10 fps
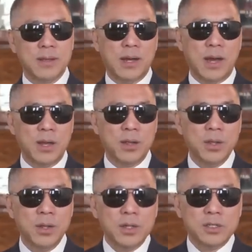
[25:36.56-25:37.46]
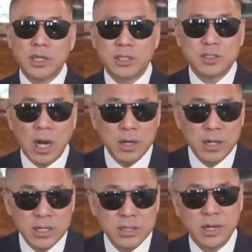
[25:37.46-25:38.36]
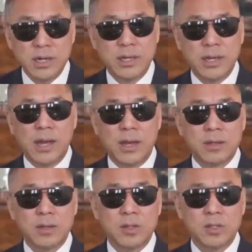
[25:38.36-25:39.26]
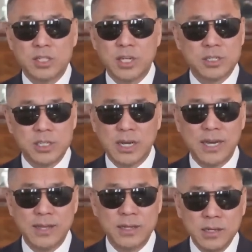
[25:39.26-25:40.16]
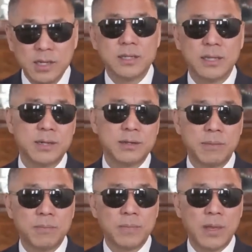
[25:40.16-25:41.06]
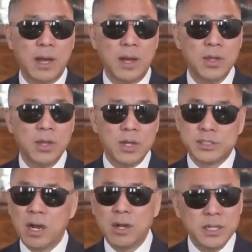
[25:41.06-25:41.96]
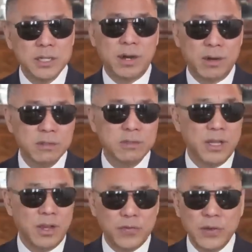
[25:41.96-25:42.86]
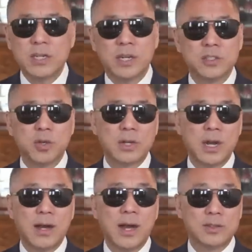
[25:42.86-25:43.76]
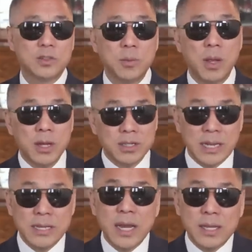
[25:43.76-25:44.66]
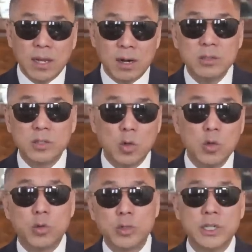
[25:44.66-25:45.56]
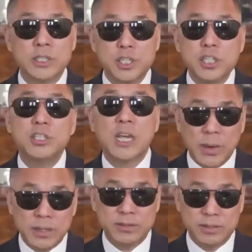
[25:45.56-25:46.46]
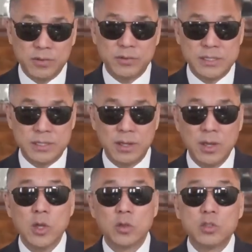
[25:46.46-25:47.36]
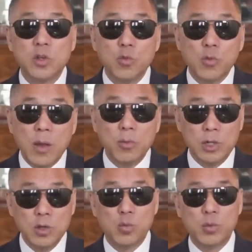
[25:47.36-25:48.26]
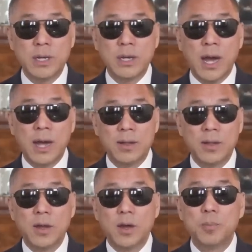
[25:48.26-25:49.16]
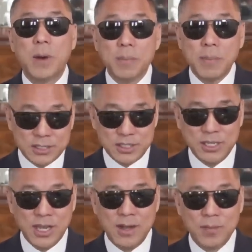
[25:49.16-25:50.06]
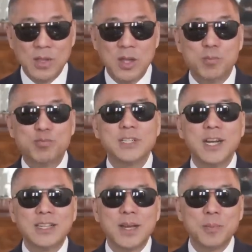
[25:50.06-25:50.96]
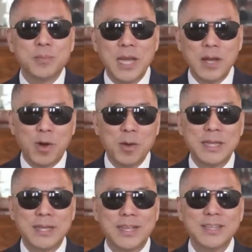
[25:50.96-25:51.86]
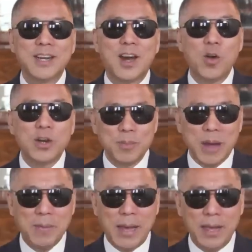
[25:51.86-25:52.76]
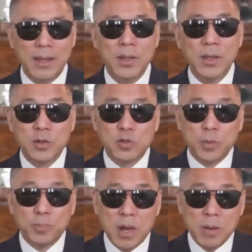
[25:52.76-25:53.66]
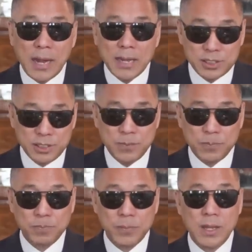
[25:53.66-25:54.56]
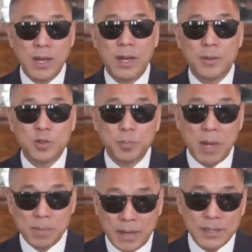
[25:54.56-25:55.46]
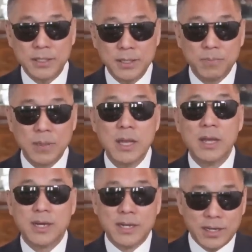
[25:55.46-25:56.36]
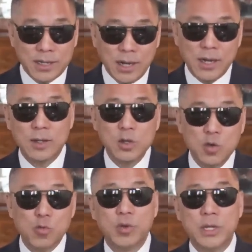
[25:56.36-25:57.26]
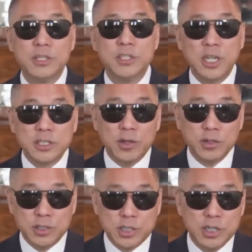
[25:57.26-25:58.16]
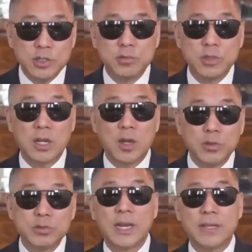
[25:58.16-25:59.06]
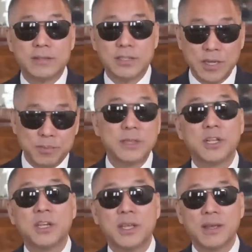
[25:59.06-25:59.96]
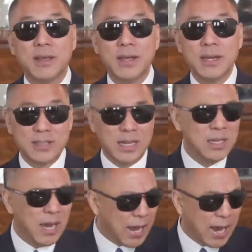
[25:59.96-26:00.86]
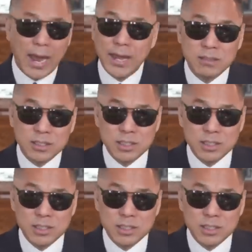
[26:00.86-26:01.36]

啊！这个张力这个人啊，这是一个很恶的一个人啊！张力的儿子也非常嚣张啊！这人家的儿子都有一个七千万的私人飞机，都是弯六五零啊。邦巴迪呀、啊，不像他们骗王敏呢，那个豪客八百，就是邦巴迪啊，叫邦巴迪和六五零，相当于车中的劳斯莱斯和奔特利，人家孩子